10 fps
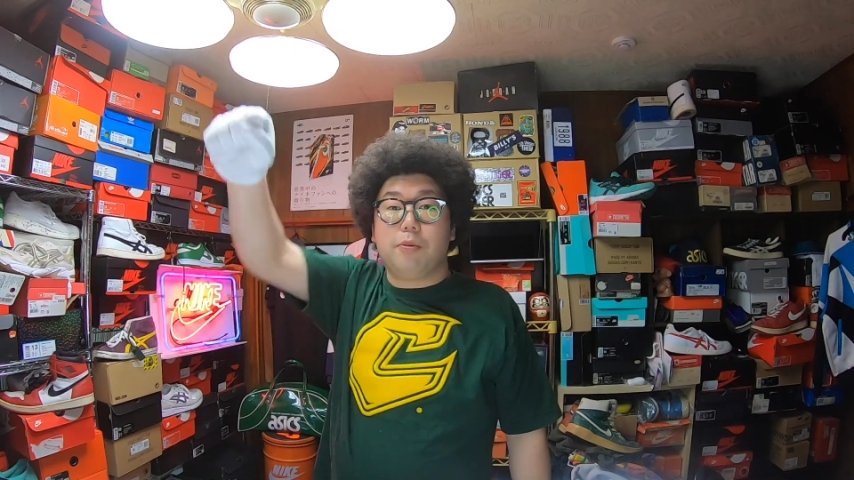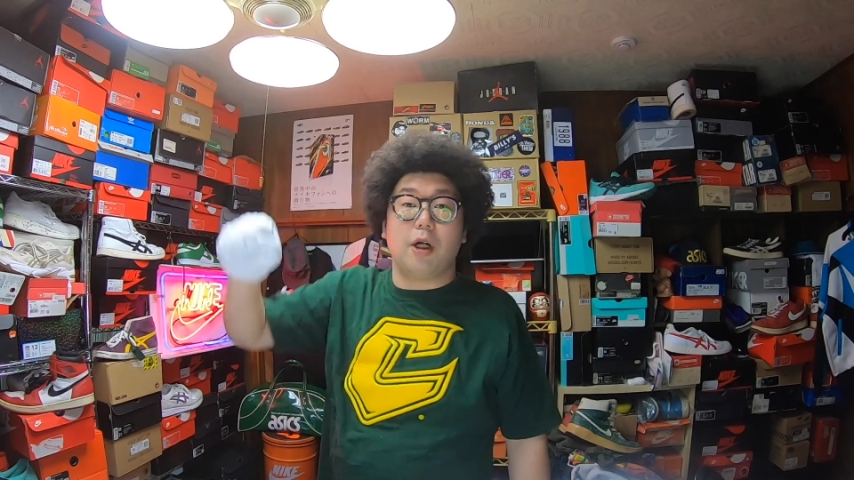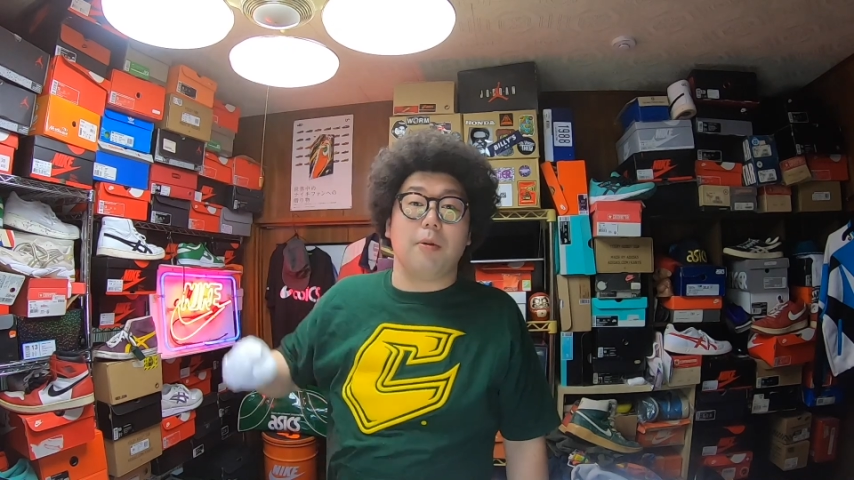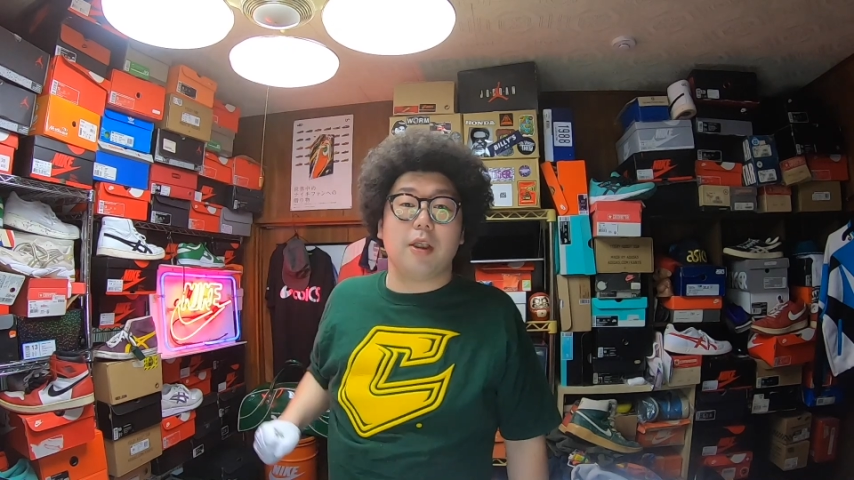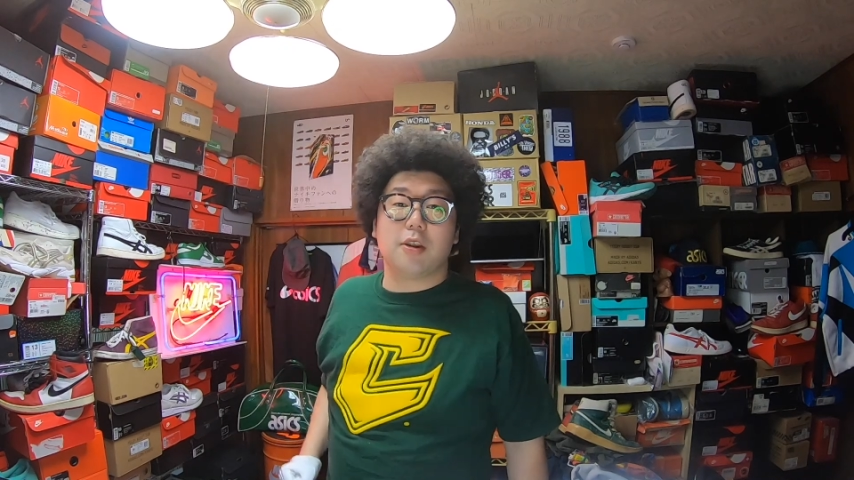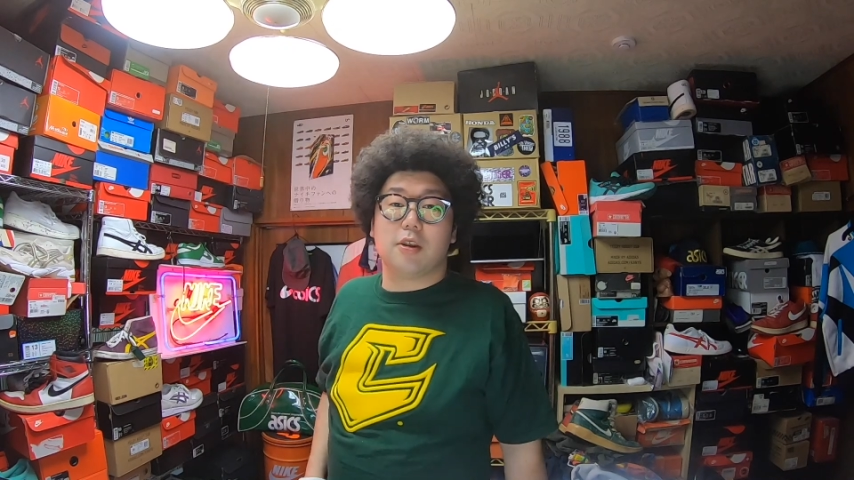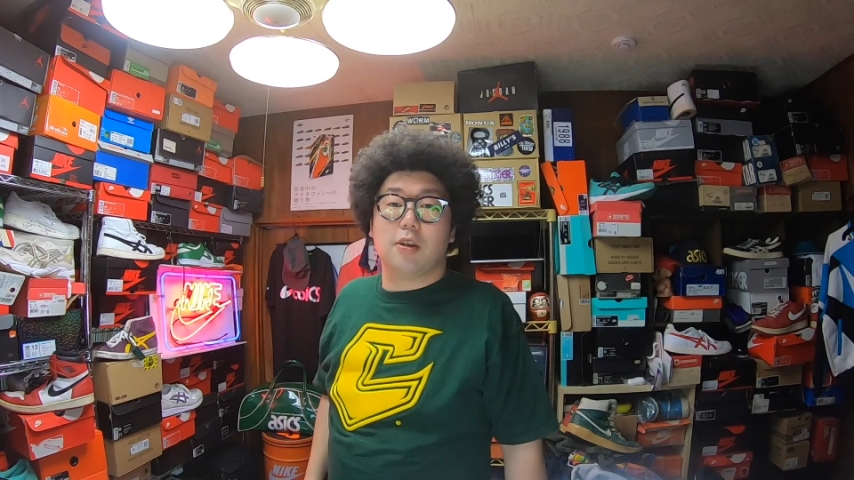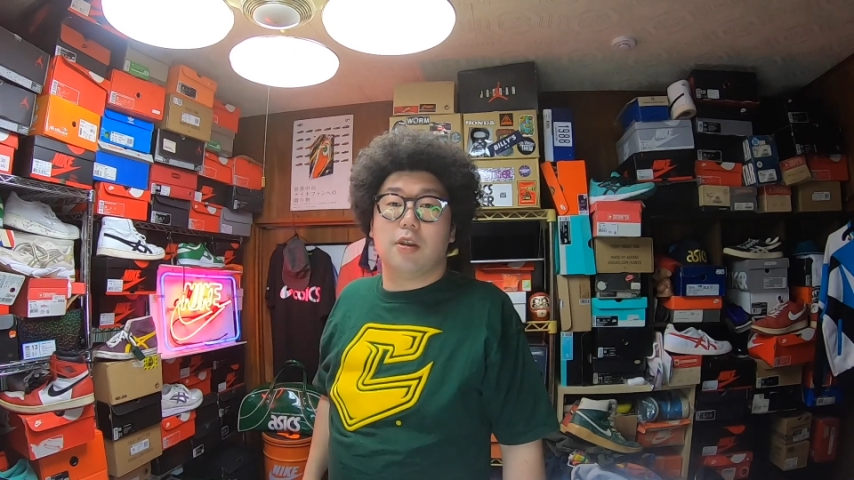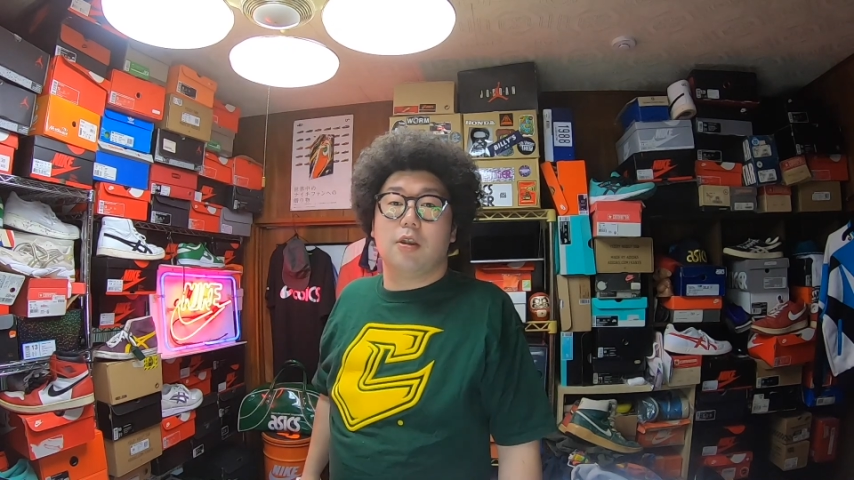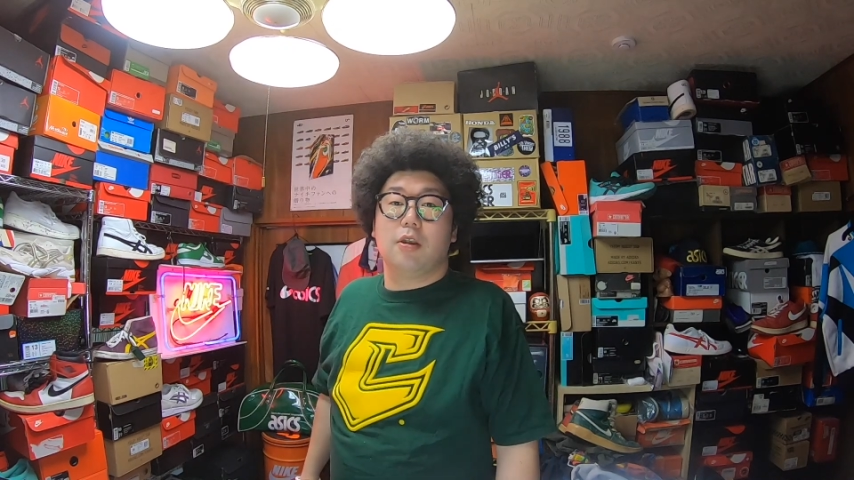ン、プカムリです。
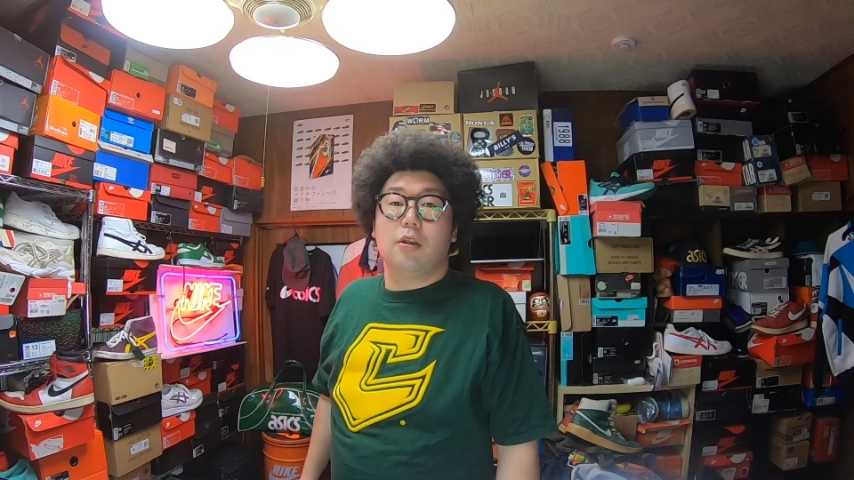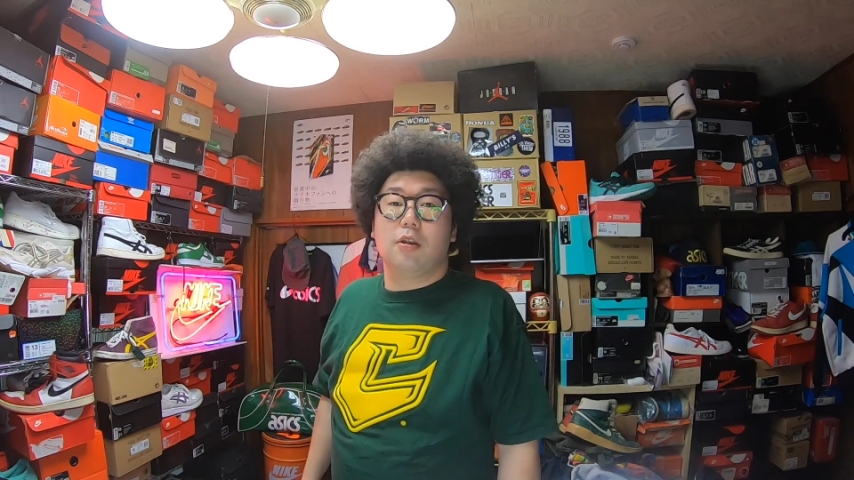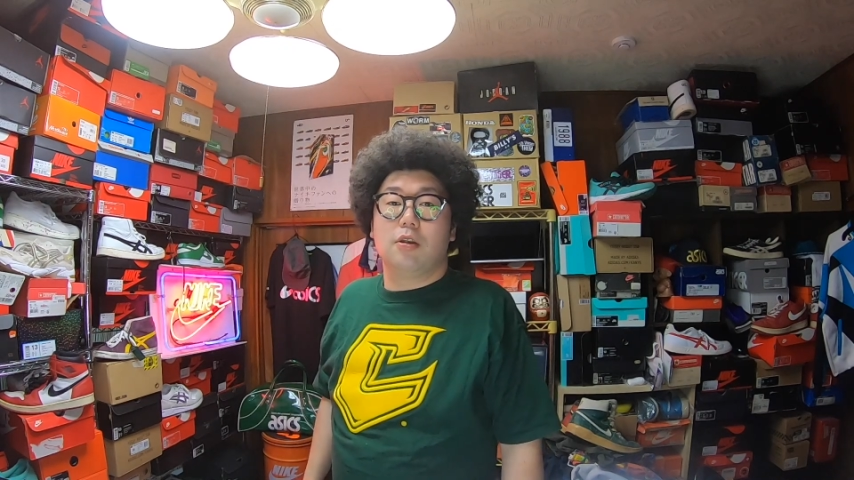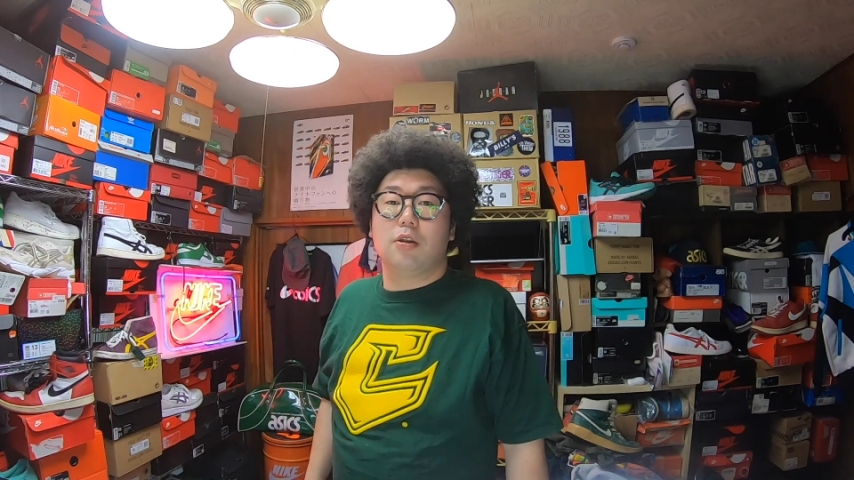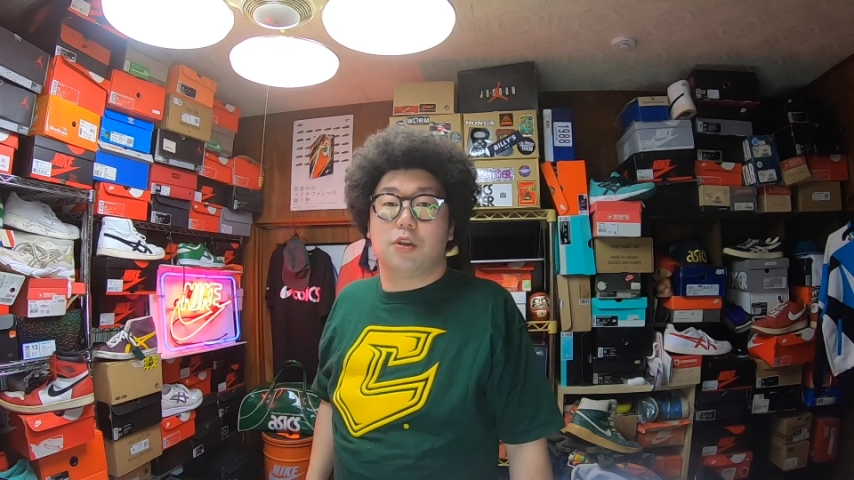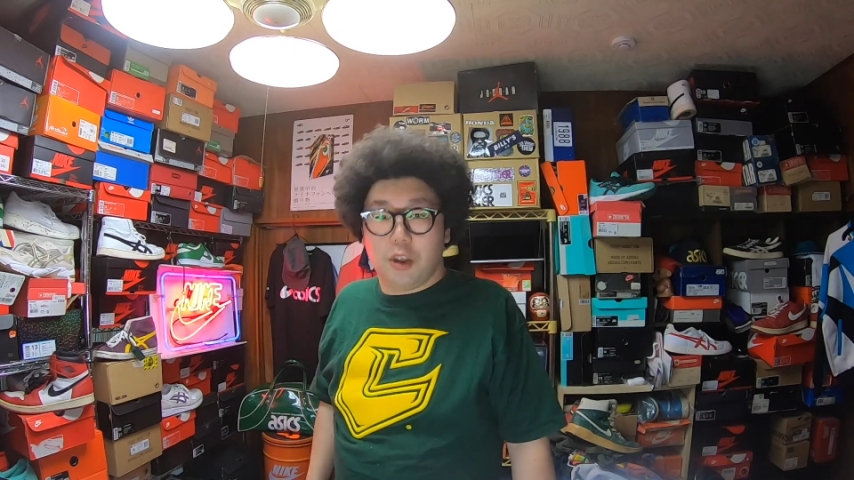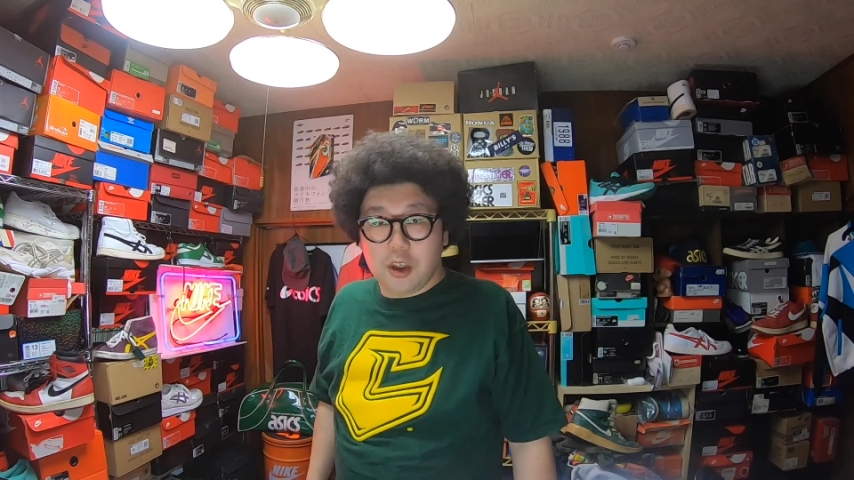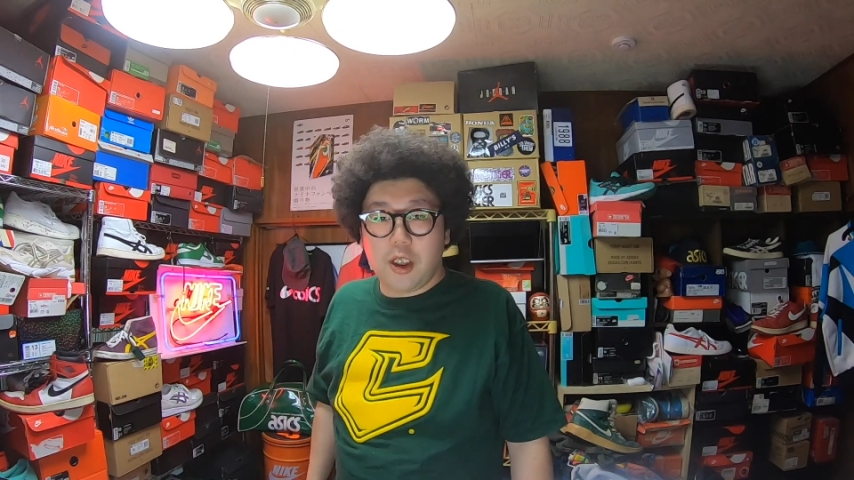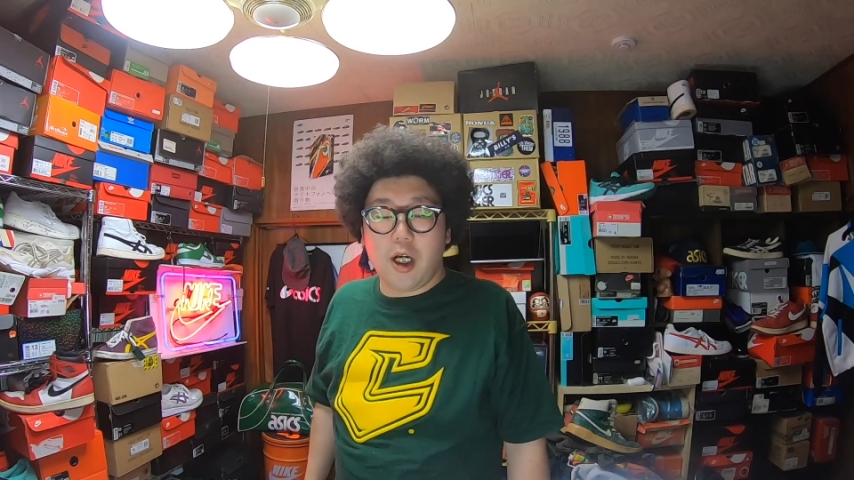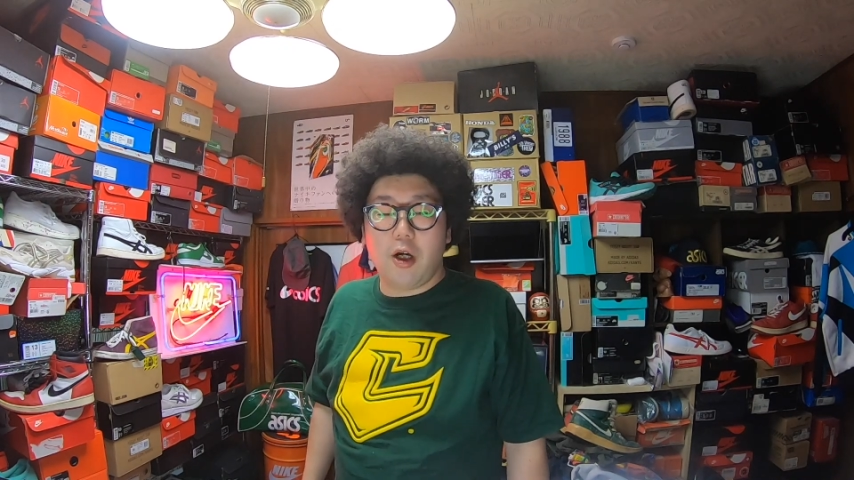
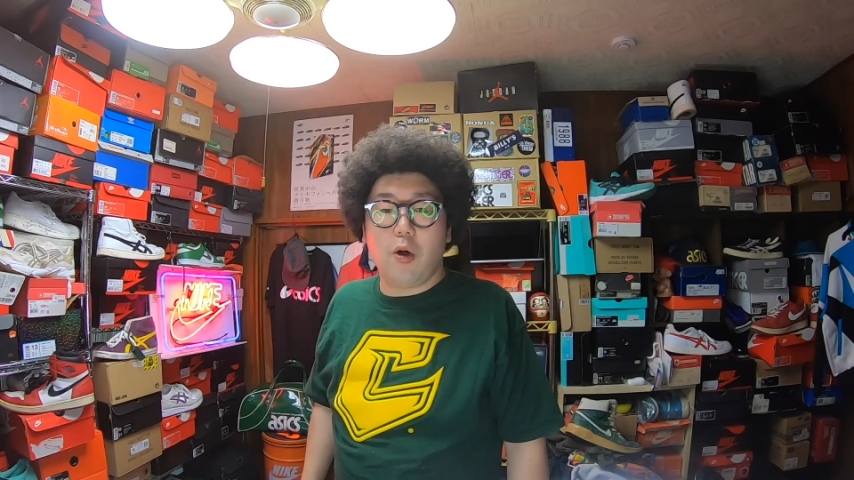スニーカー